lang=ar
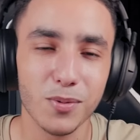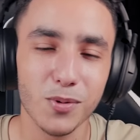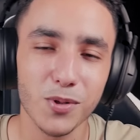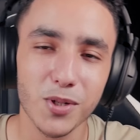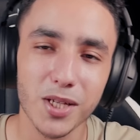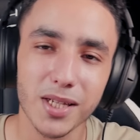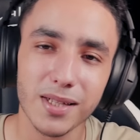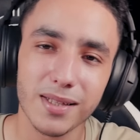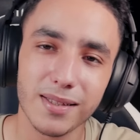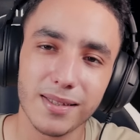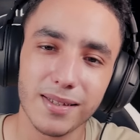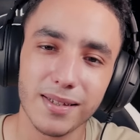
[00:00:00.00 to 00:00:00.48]
شو
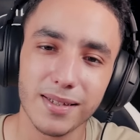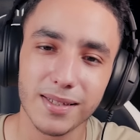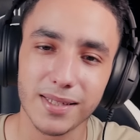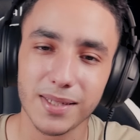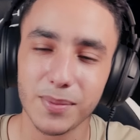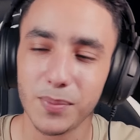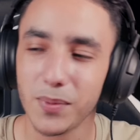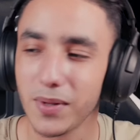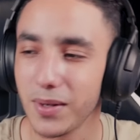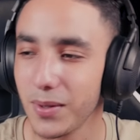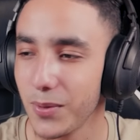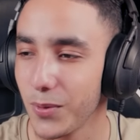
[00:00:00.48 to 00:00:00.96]
شد
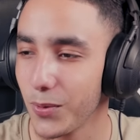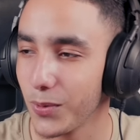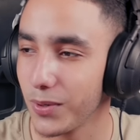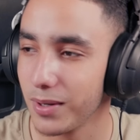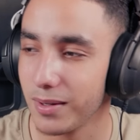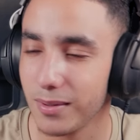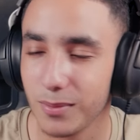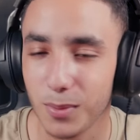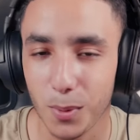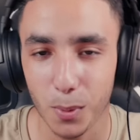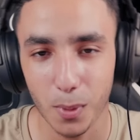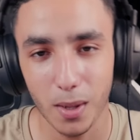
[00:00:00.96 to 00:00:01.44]
اسبانيون
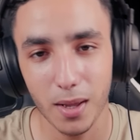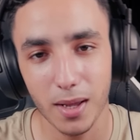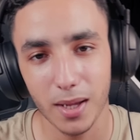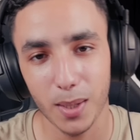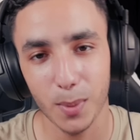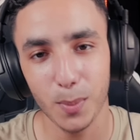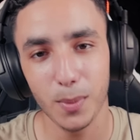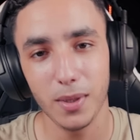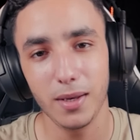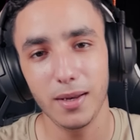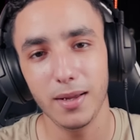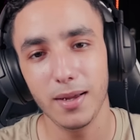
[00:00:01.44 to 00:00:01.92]
هذو
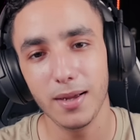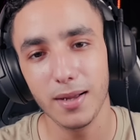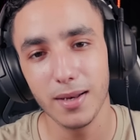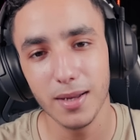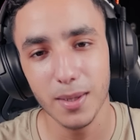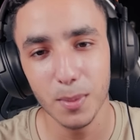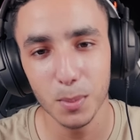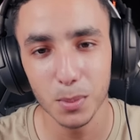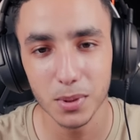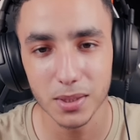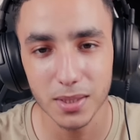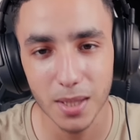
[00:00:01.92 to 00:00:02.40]
حاكم
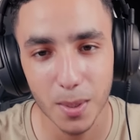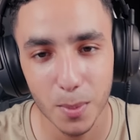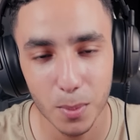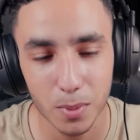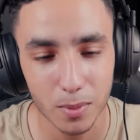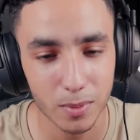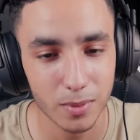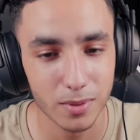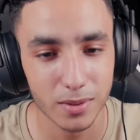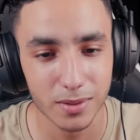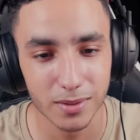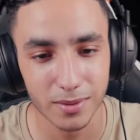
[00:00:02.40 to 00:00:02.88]
العالم
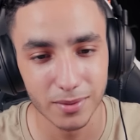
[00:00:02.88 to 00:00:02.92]
صاحبي ولا